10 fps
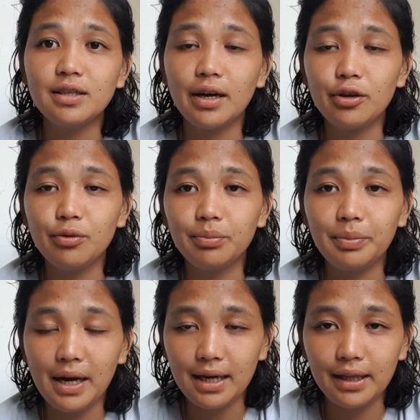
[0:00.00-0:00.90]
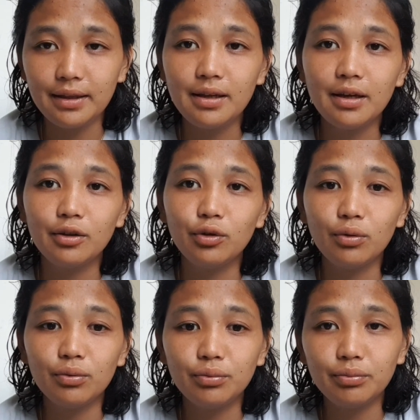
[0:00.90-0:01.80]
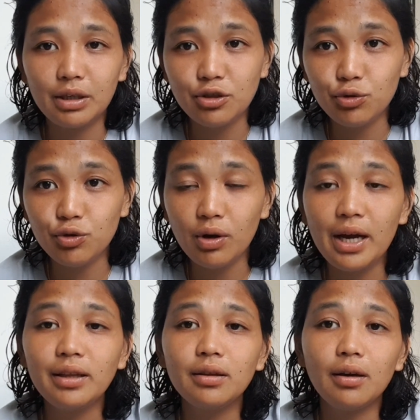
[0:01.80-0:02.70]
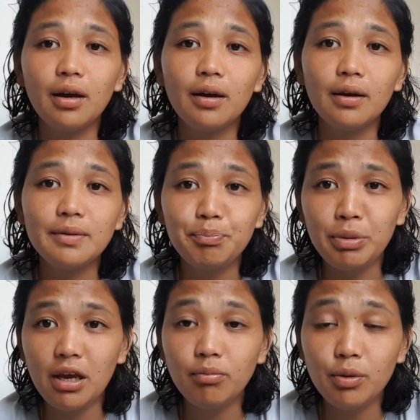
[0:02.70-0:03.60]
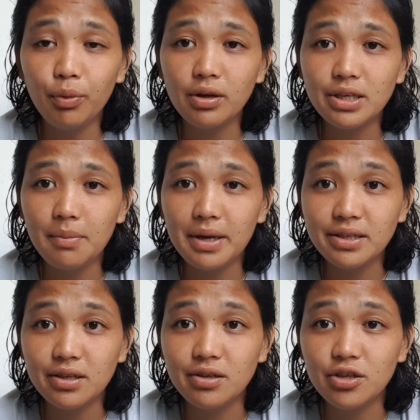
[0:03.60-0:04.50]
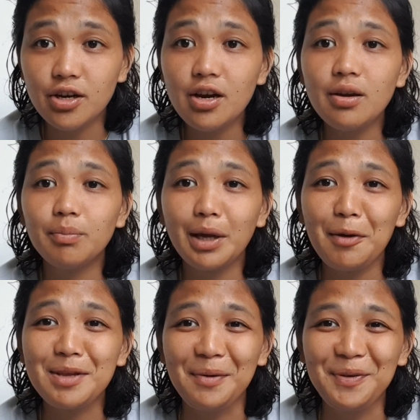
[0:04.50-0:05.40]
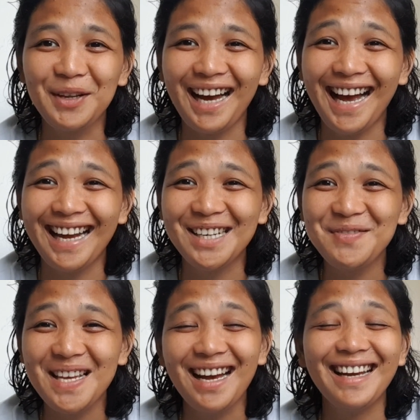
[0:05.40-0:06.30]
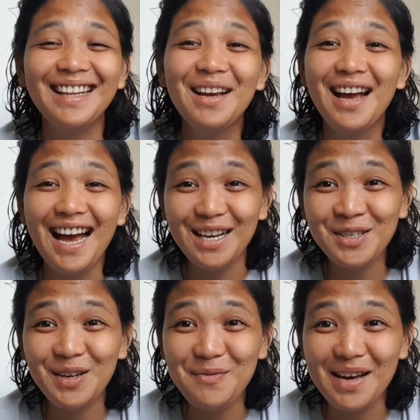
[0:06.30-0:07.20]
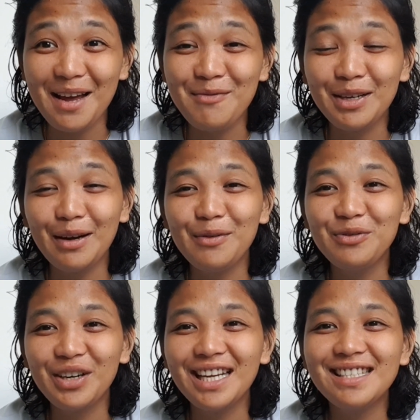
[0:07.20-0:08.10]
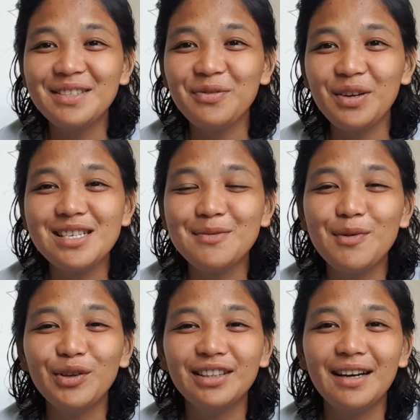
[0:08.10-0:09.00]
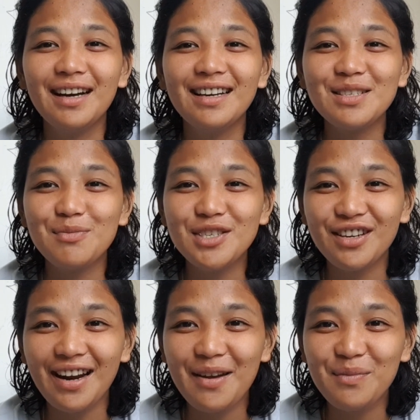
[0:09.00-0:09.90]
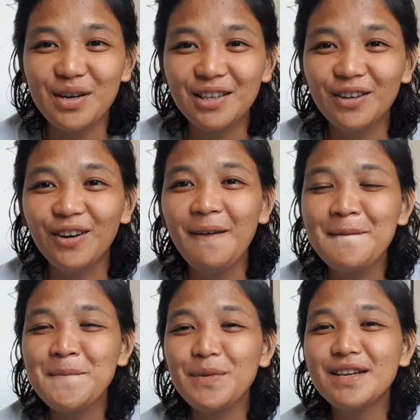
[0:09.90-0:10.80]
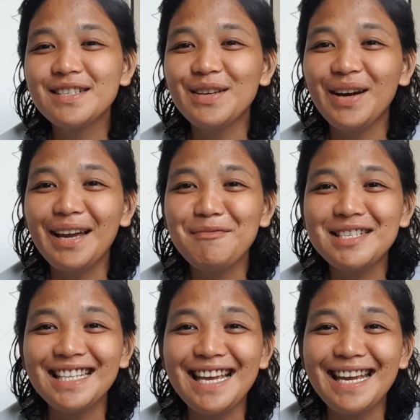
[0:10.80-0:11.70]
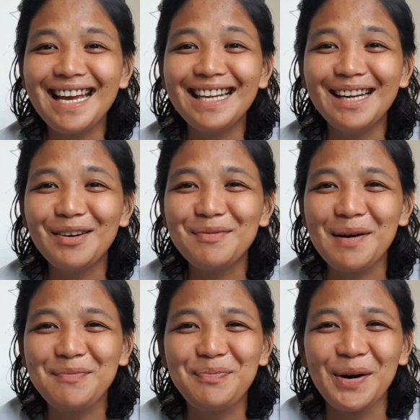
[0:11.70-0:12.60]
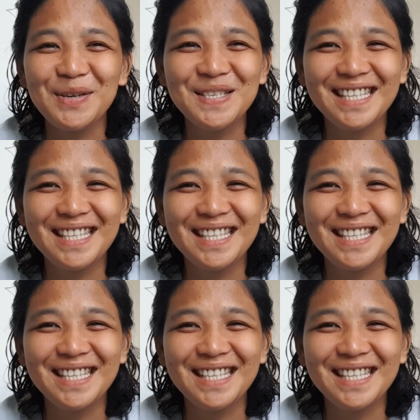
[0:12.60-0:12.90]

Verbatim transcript: tsaka yung pangalan nung nagsusukat, uh, ah, PM nyo po ako sa messenger. Marami na po nakahanap sa akin. Actually, marami na akong friends sa Facebook na subscriber ko. So, ayan. Minsan nahihiya na ako mag-post.